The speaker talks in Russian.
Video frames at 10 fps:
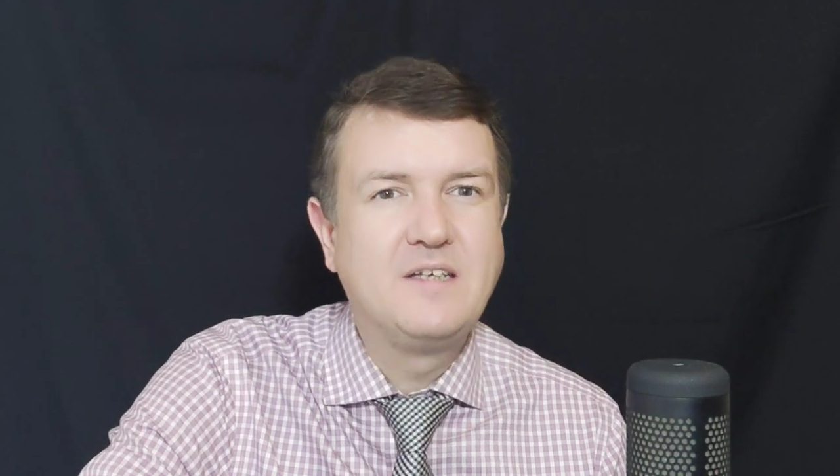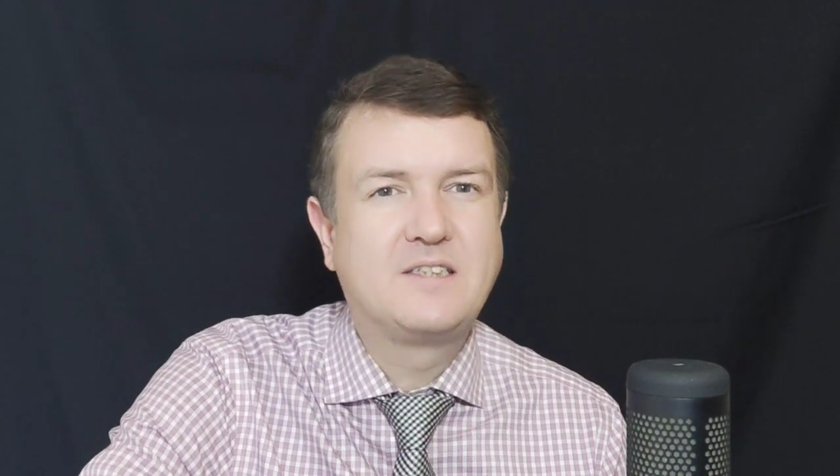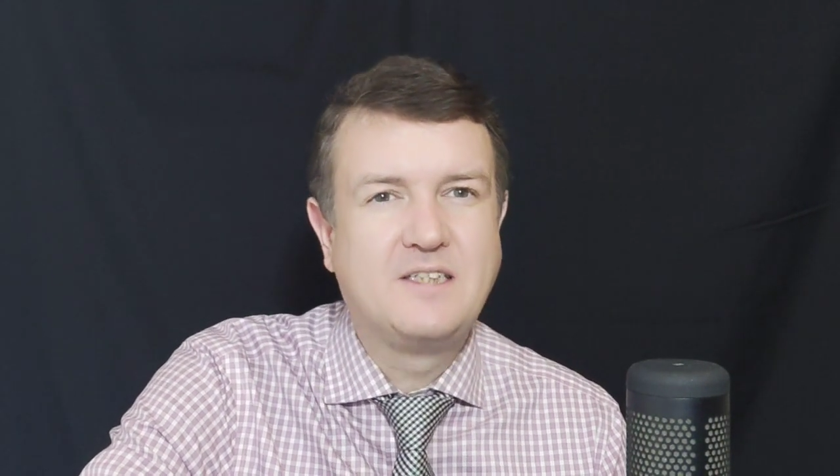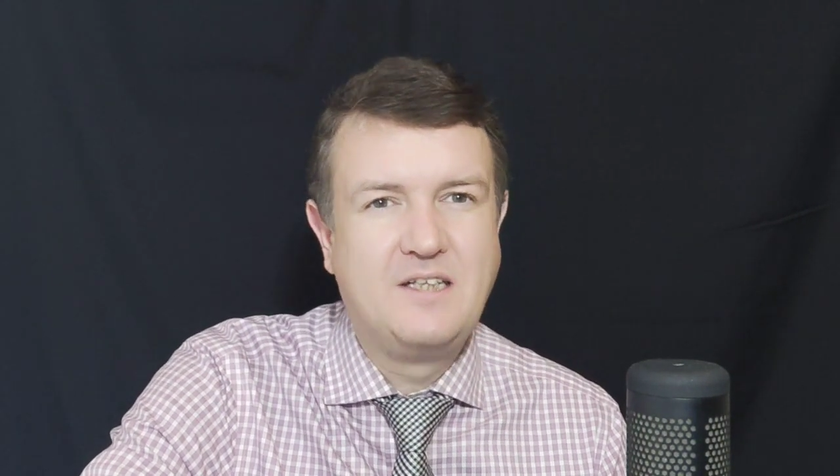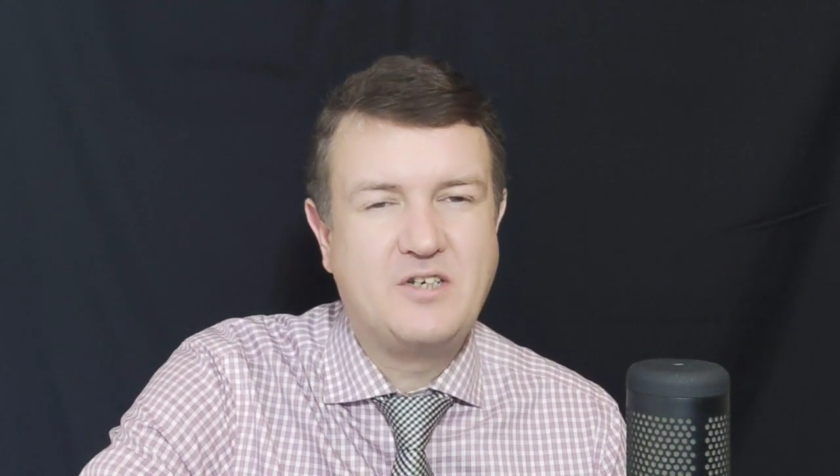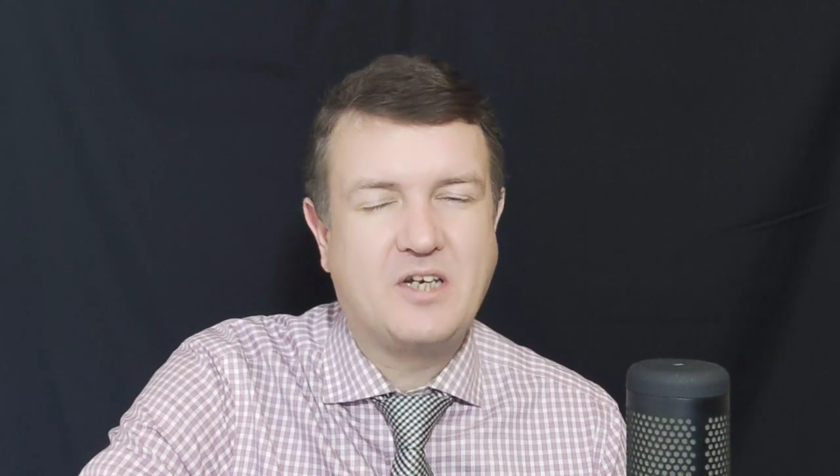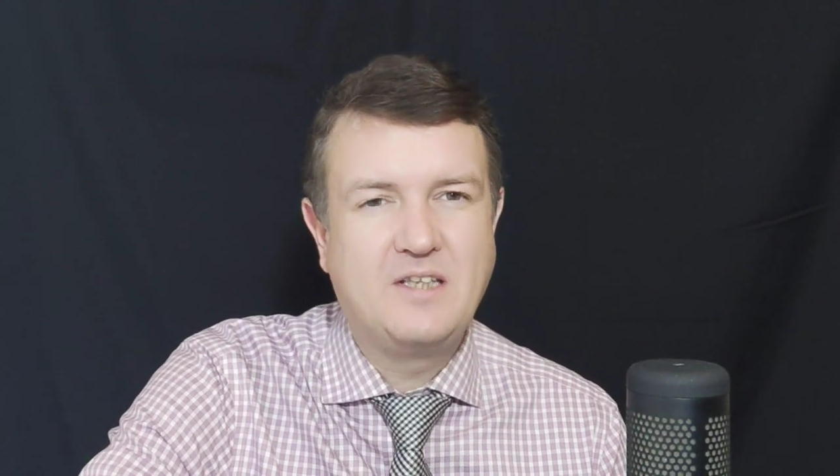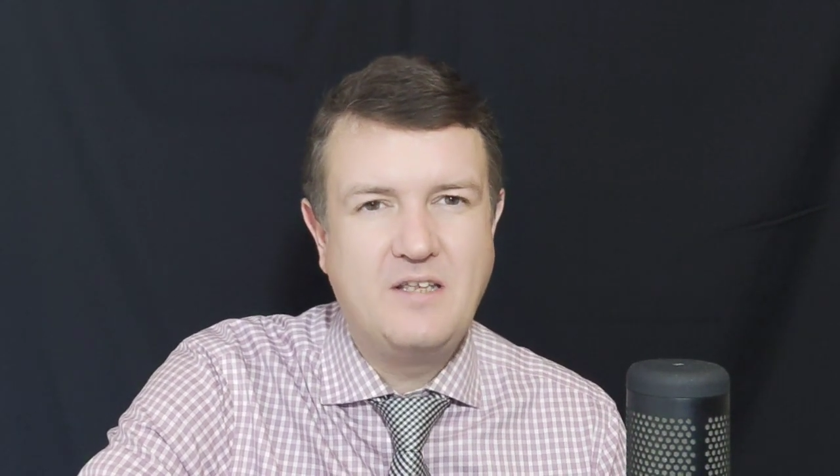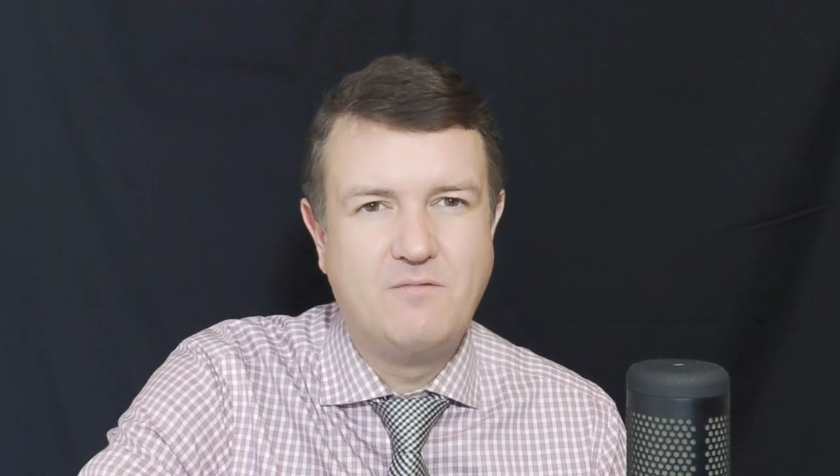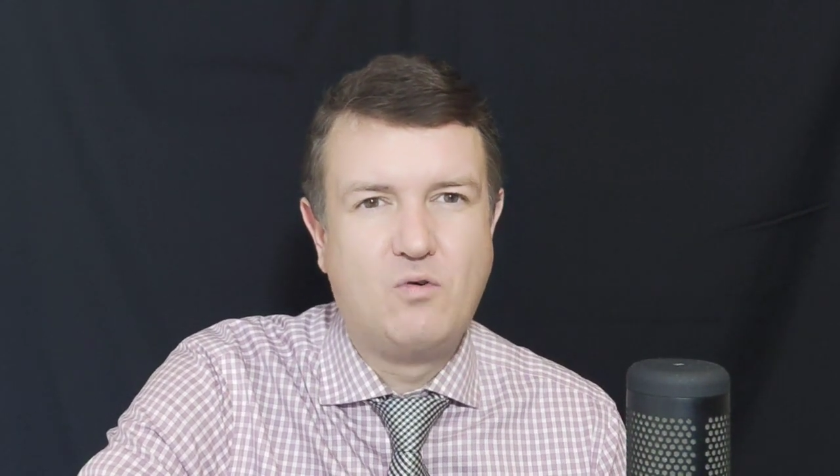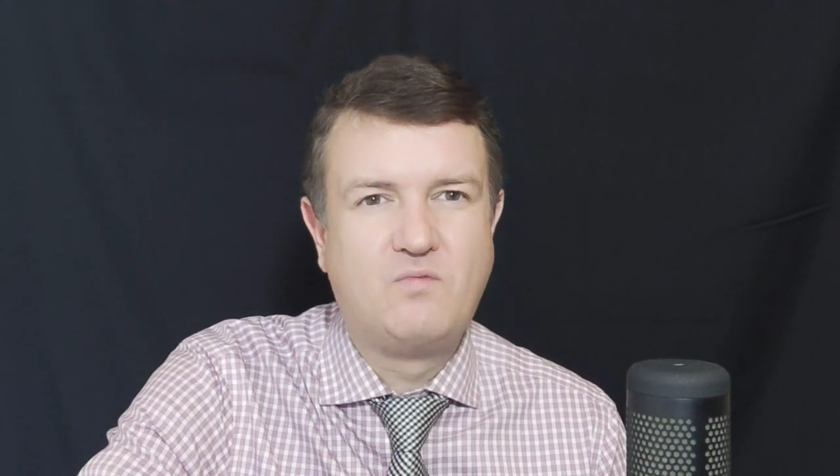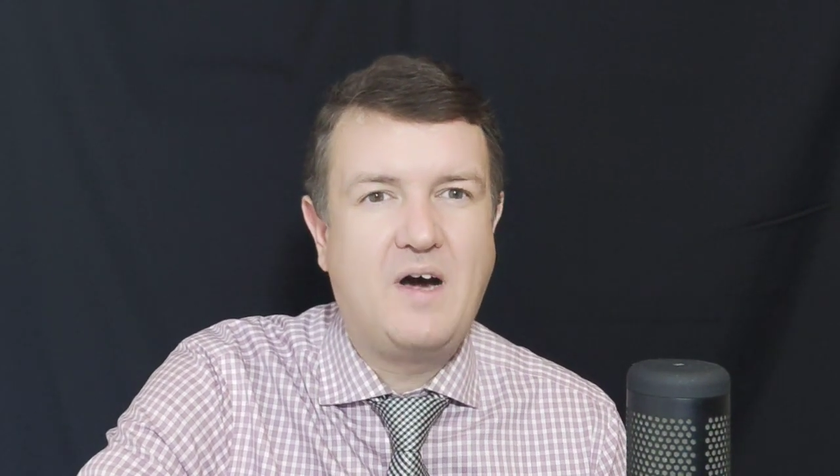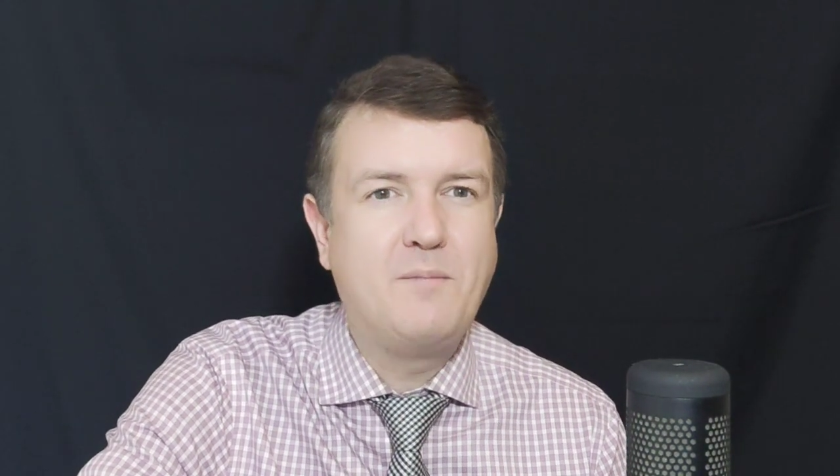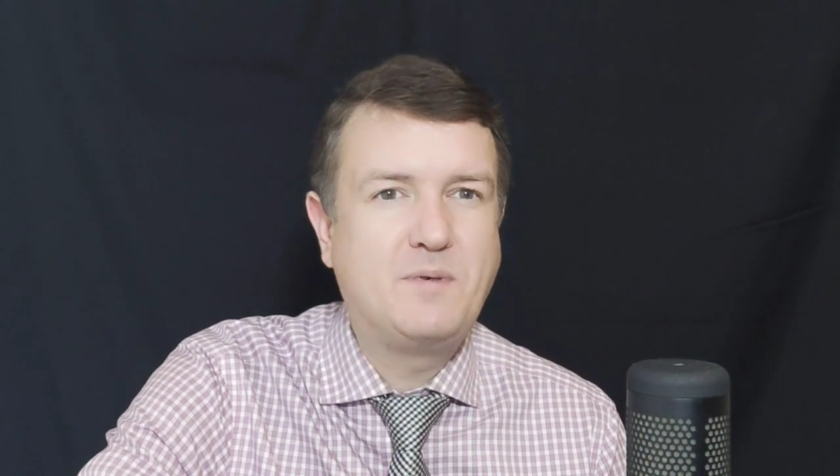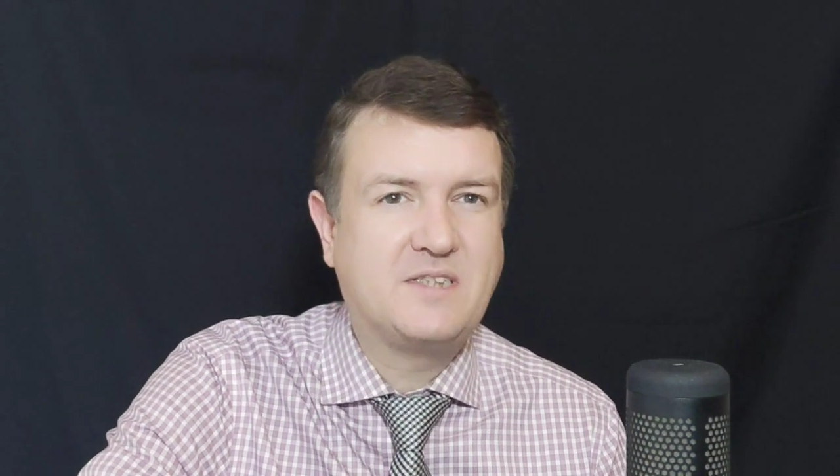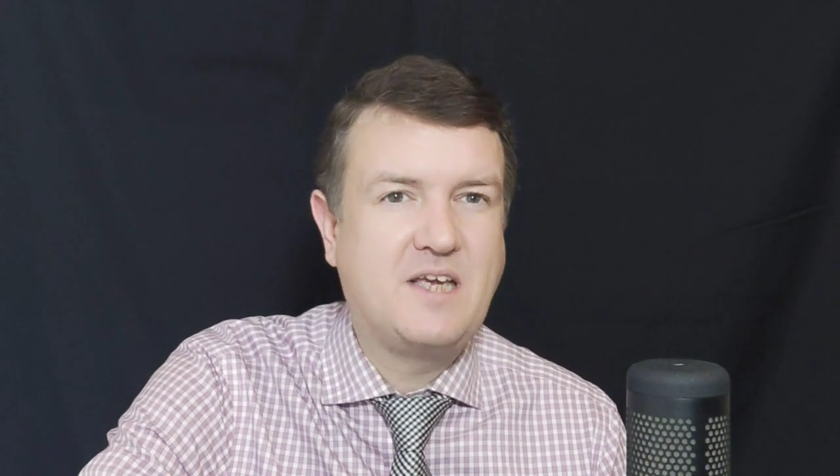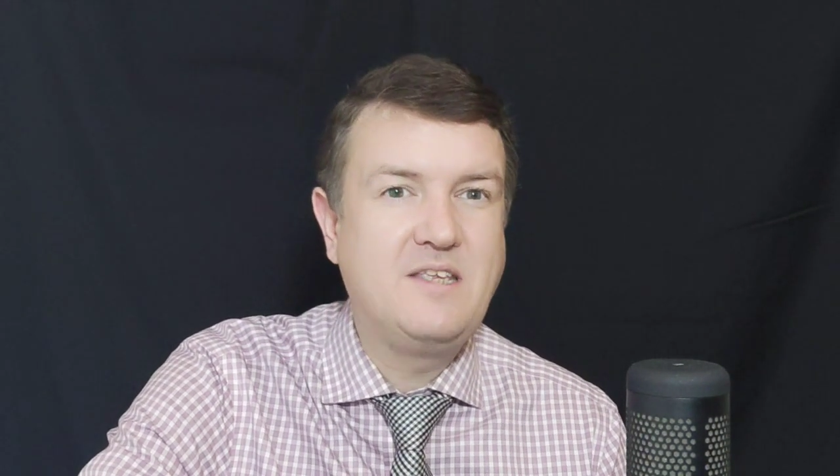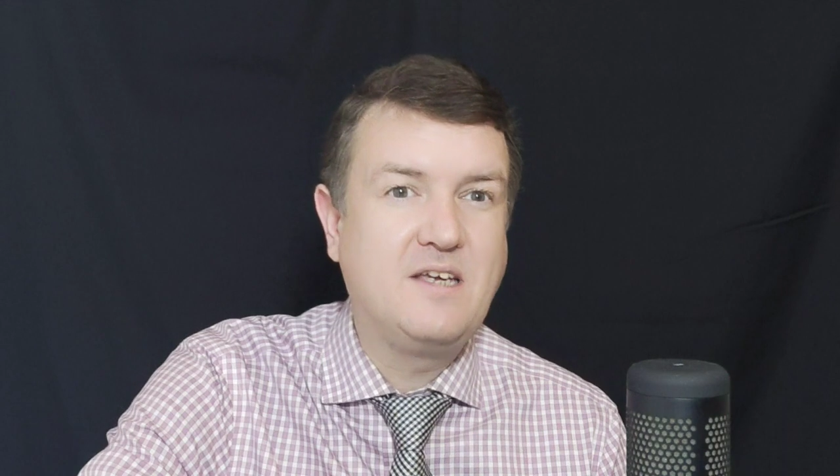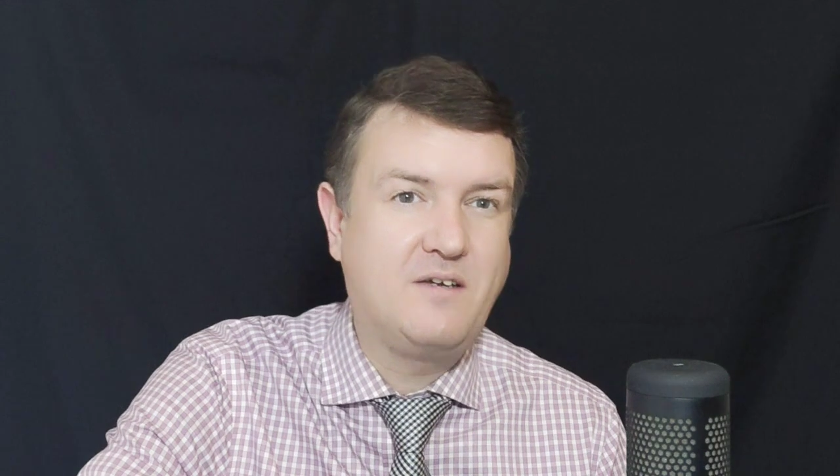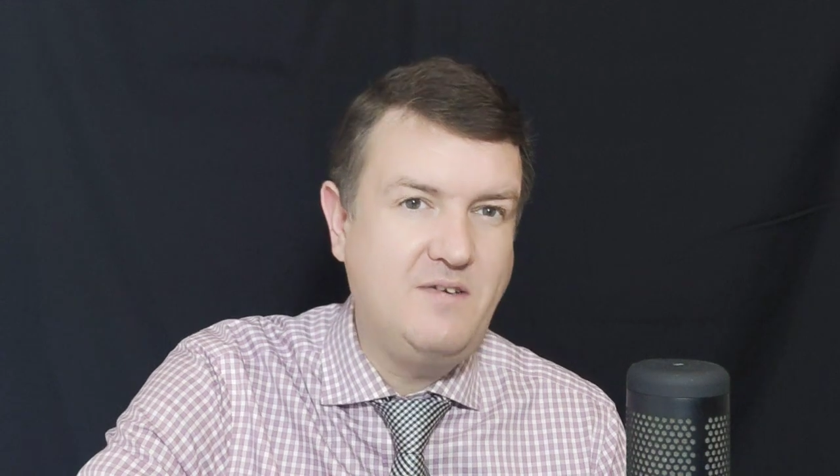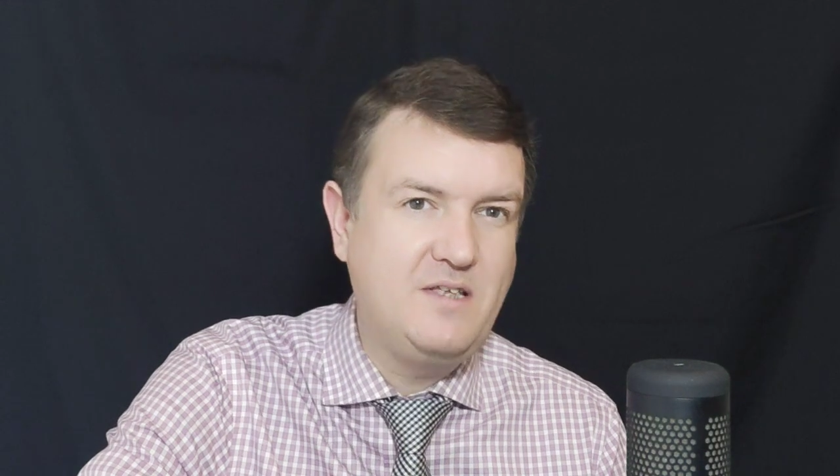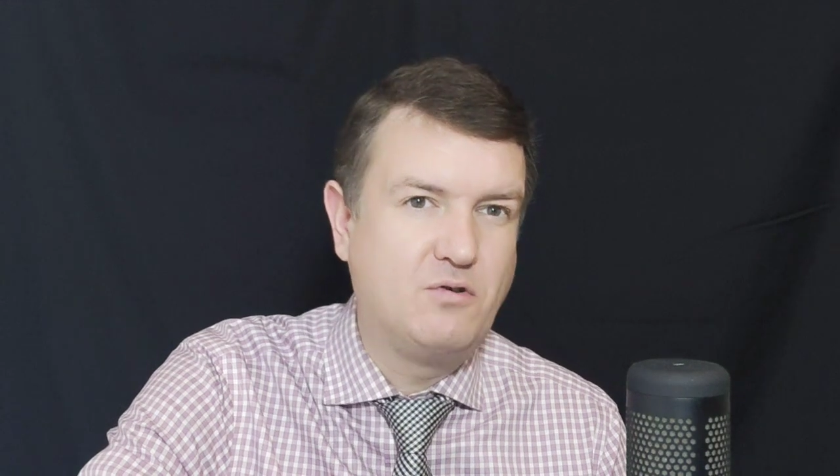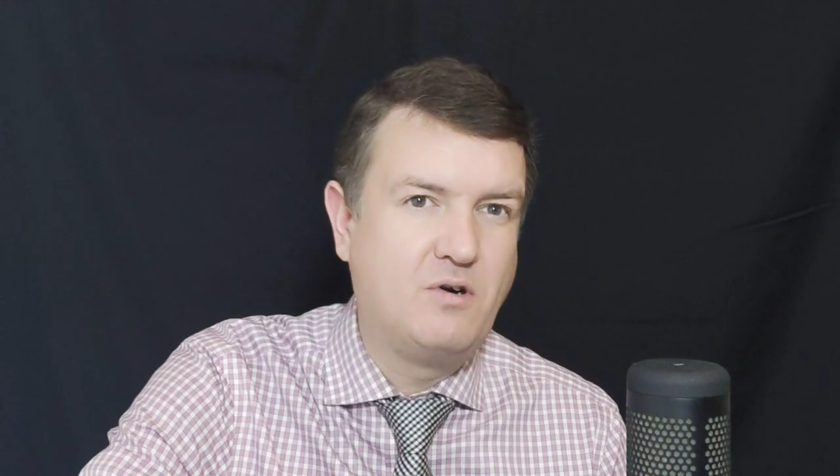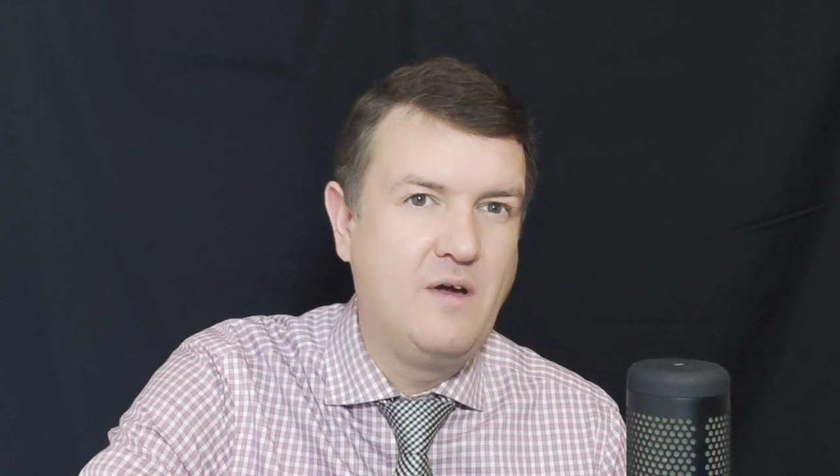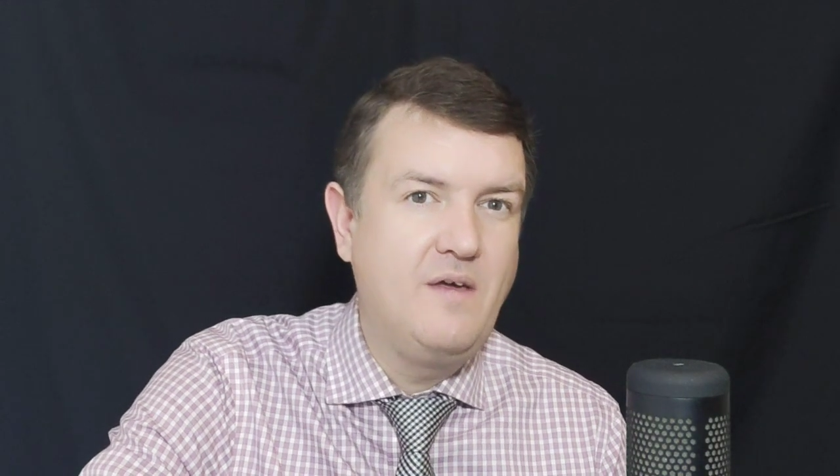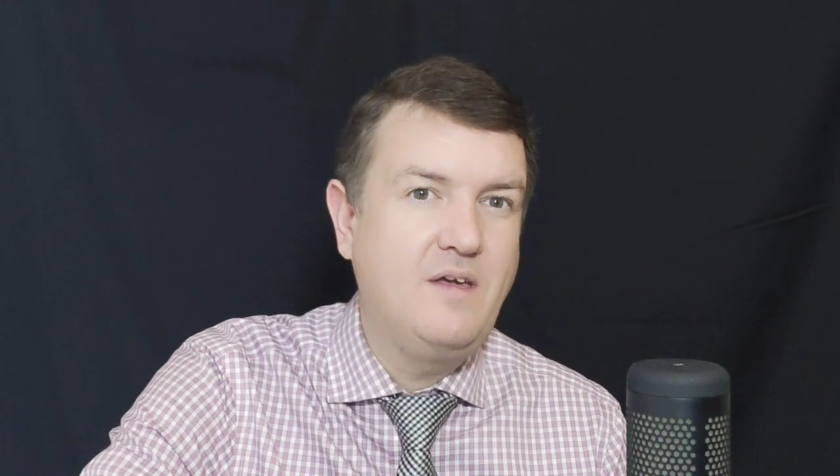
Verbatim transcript: ссылочка на него в описании к видео.